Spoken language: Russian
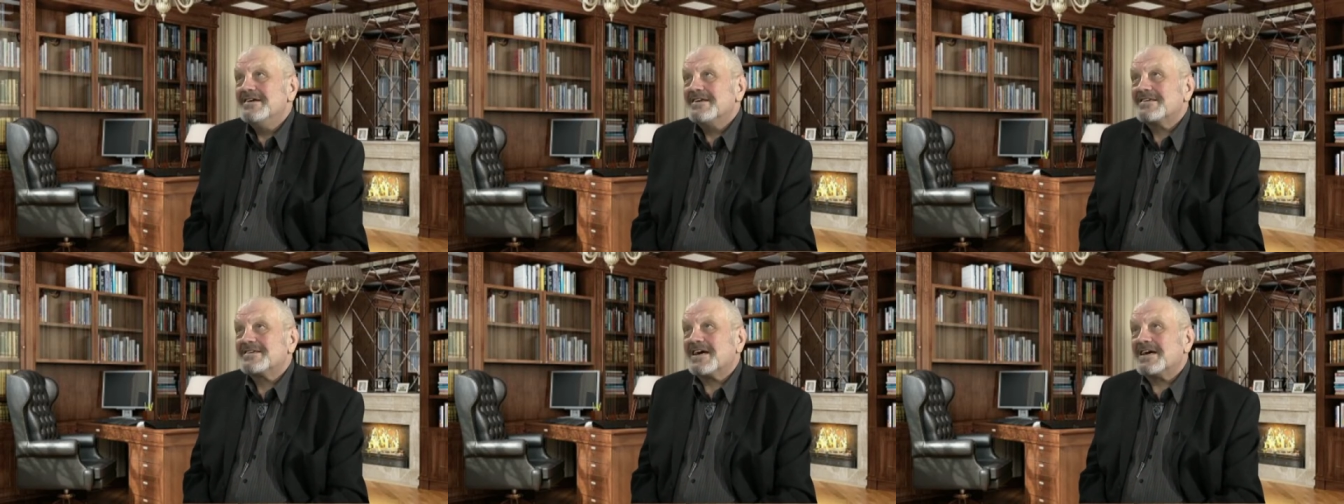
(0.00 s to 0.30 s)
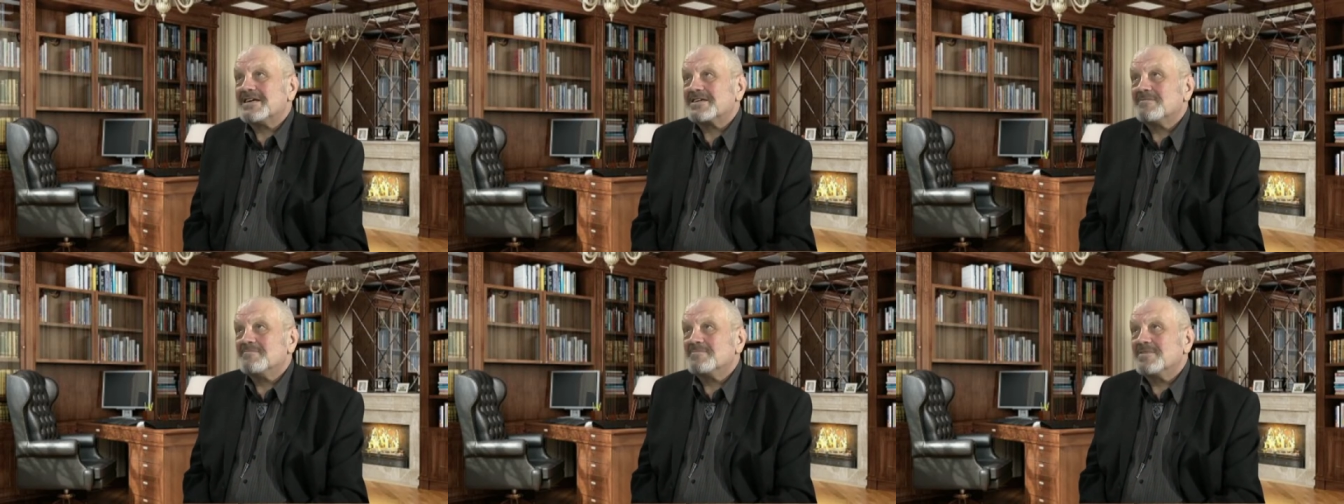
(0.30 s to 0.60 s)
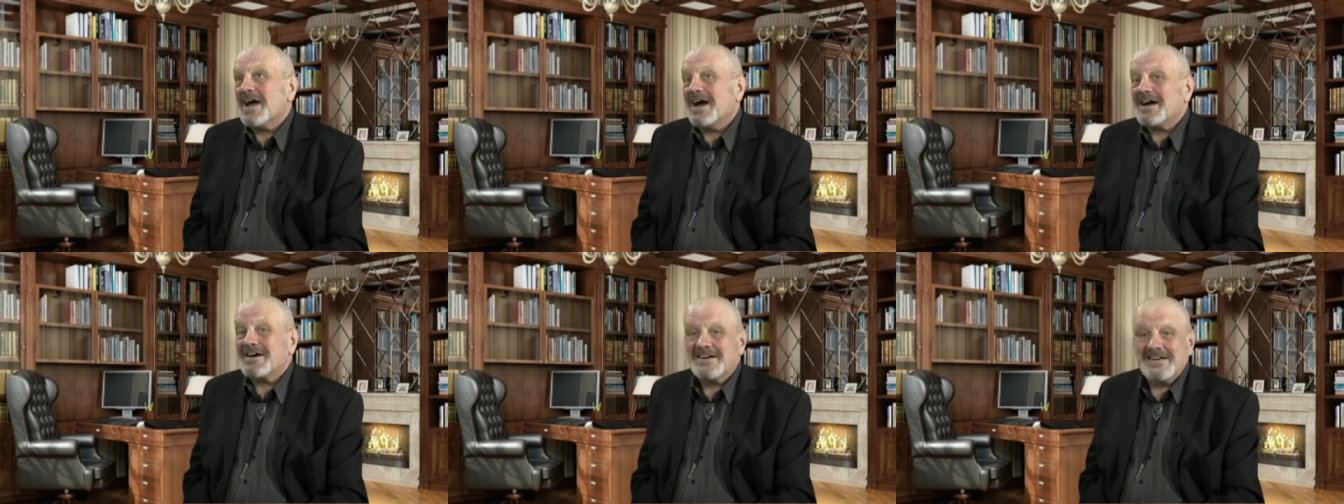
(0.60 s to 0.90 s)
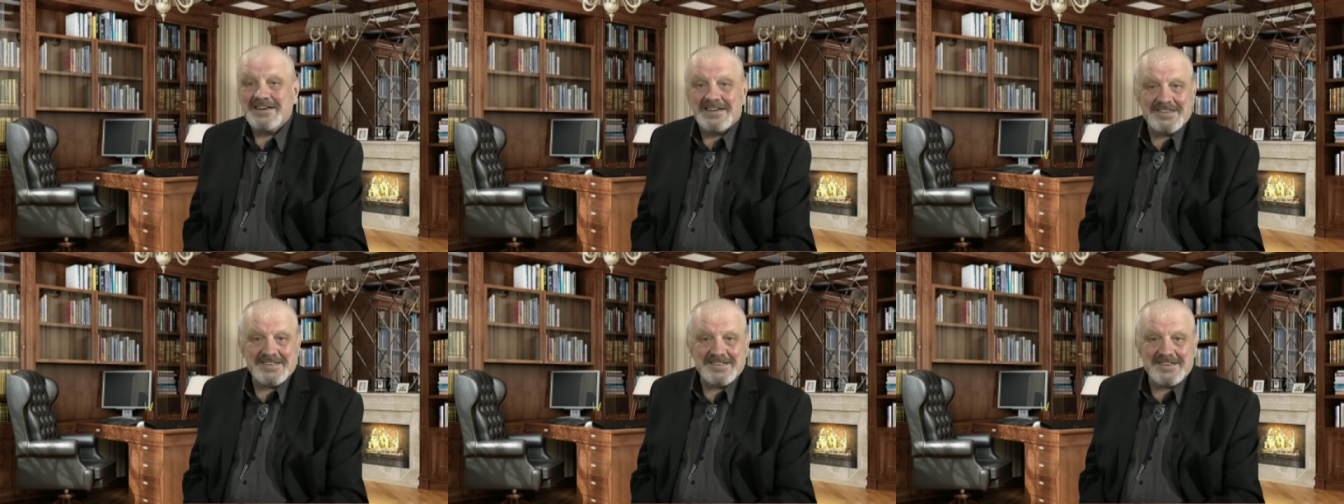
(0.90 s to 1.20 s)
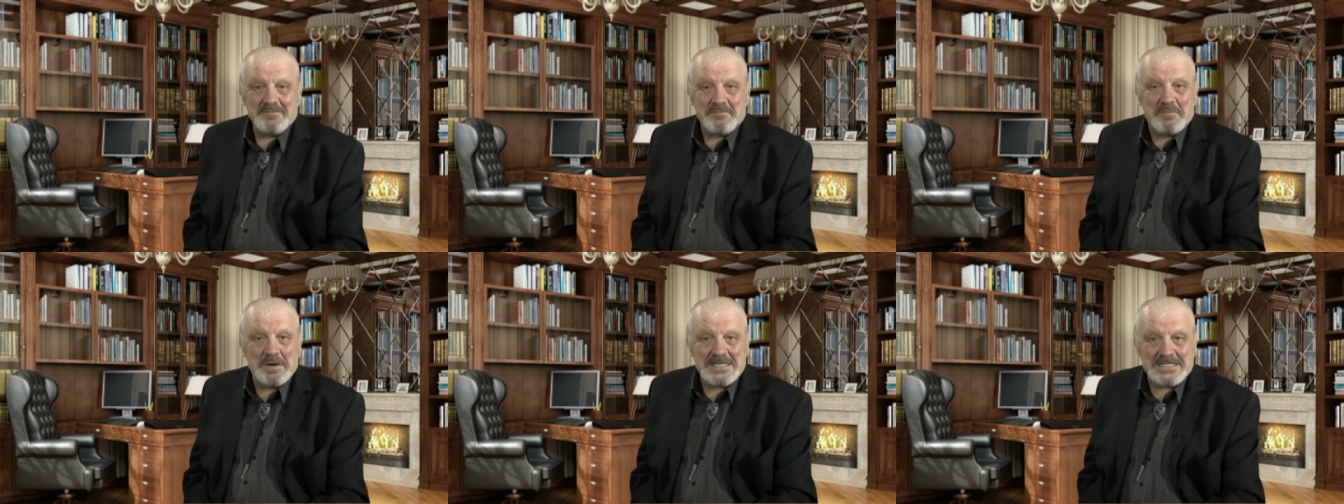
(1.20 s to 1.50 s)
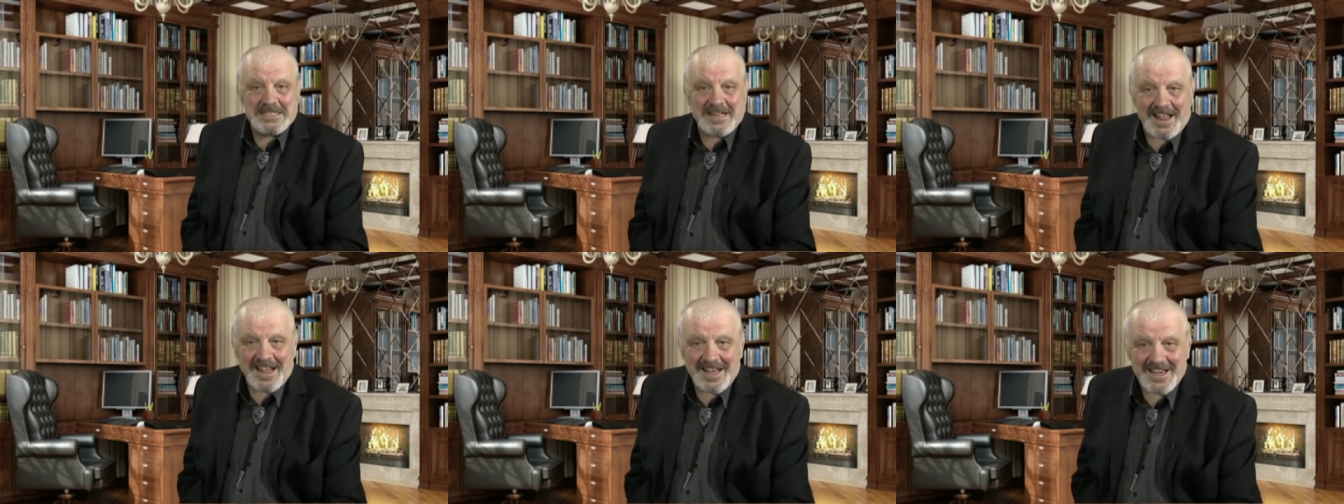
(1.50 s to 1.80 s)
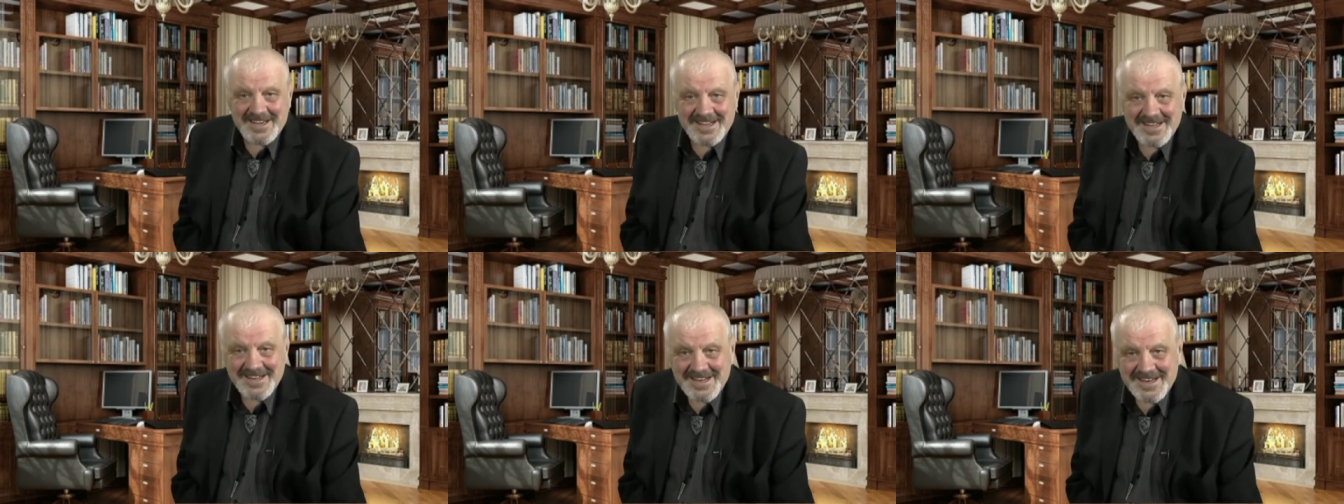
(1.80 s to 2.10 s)
скажем так, э,
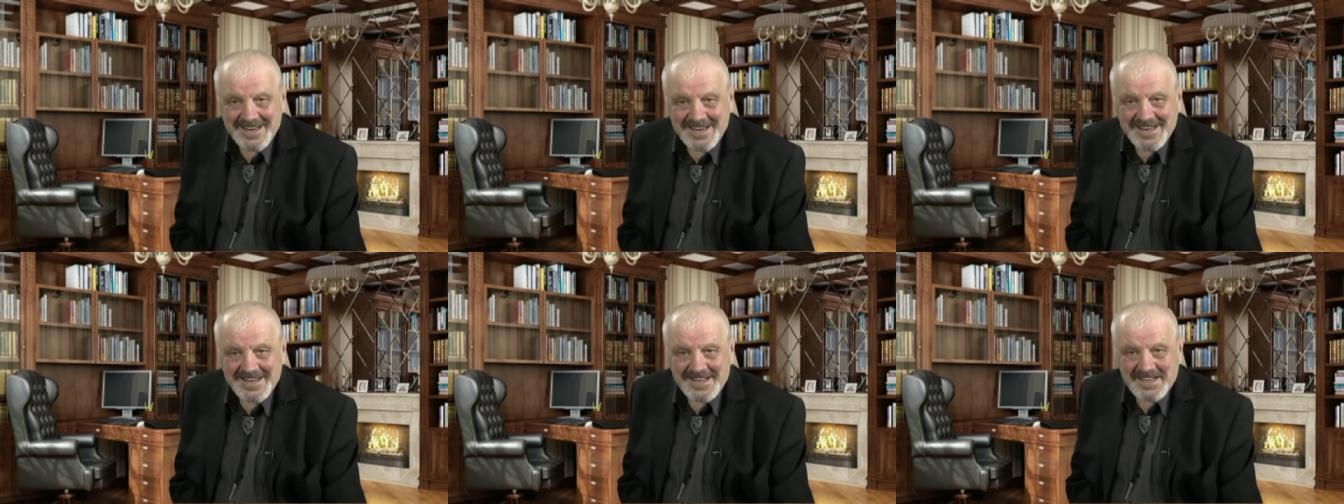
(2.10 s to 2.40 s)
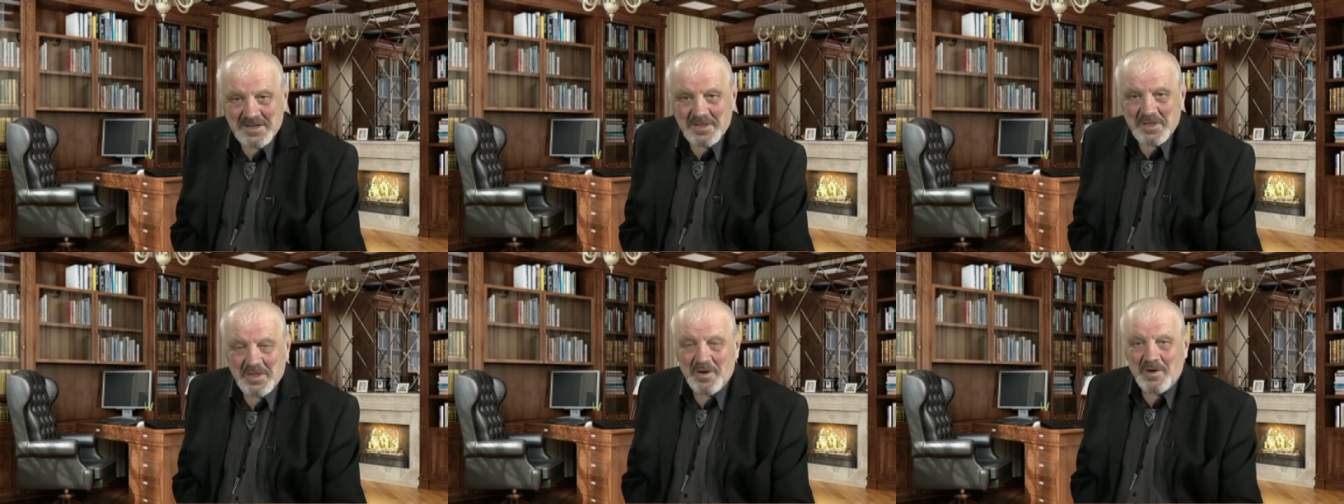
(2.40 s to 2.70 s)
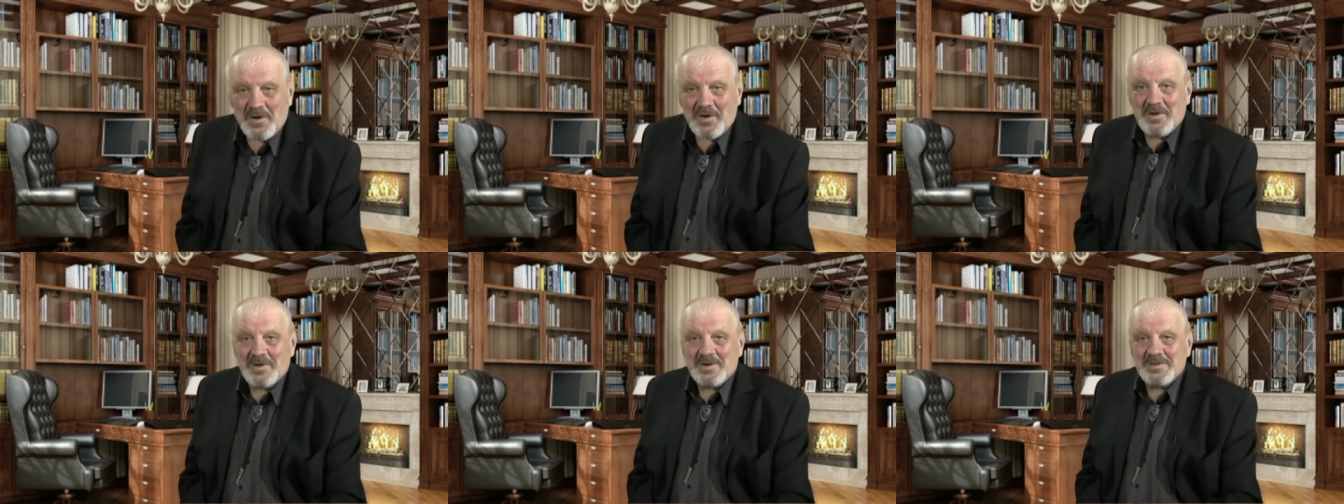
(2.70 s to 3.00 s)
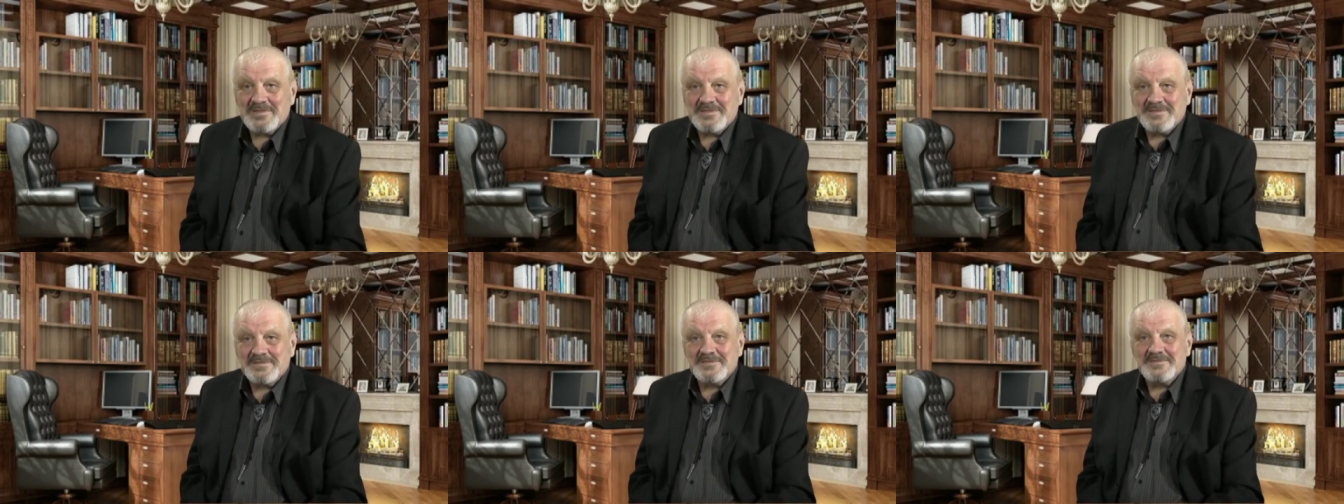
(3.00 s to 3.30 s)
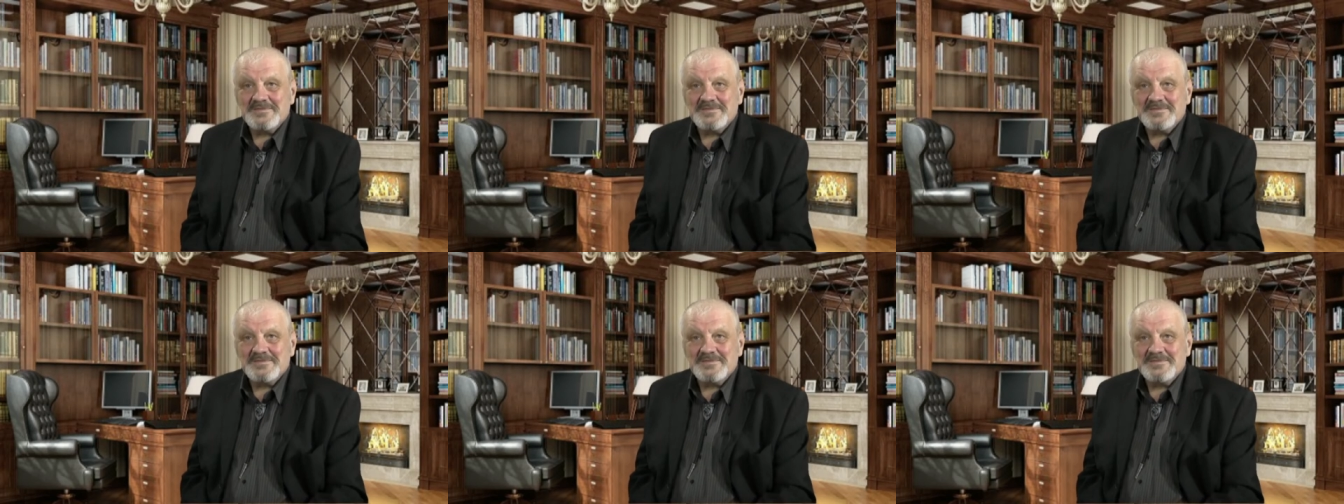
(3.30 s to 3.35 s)
быстрое, но